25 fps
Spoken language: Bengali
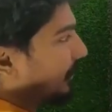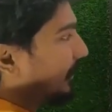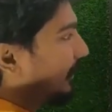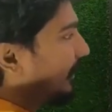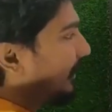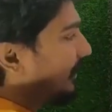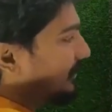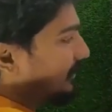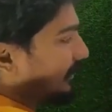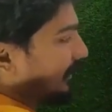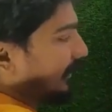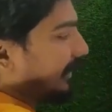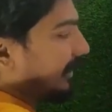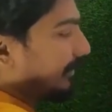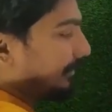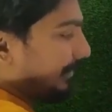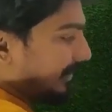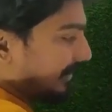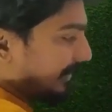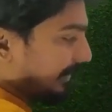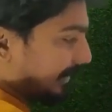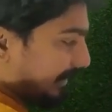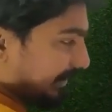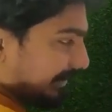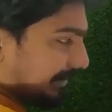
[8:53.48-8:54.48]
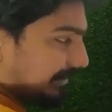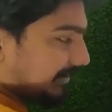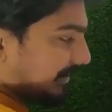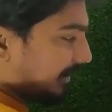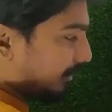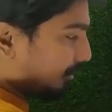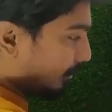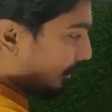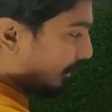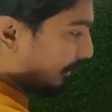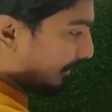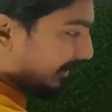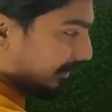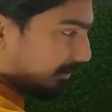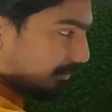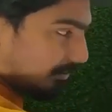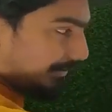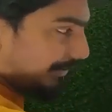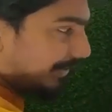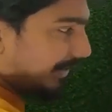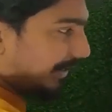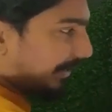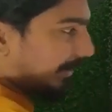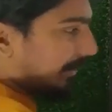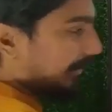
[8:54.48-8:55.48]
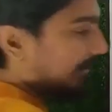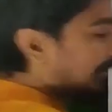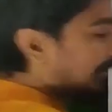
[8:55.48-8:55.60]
ঠিক আছে এই ম্যাথে একটা রেজাল্ট তোমার বেরোলো এটা